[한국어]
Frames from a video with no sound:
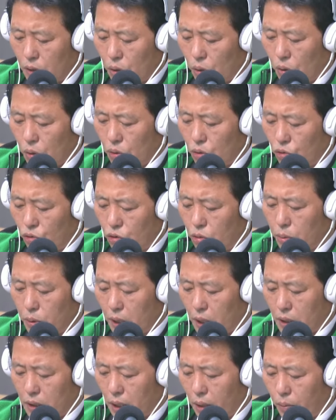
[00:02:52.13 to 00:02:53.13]
저는
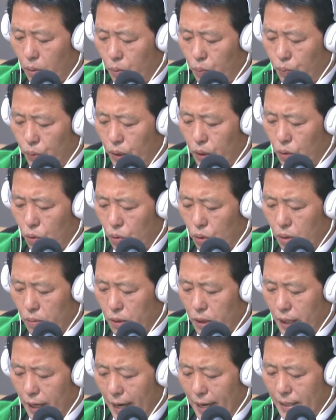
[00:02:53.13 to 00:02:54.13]
누구보다 사법부의
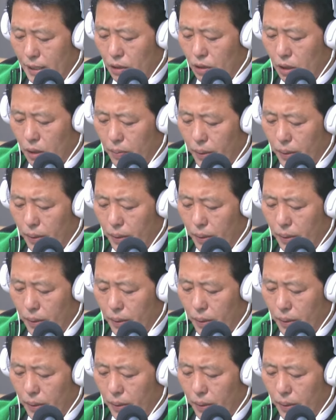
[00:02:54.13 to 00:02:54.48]
독립을 간절히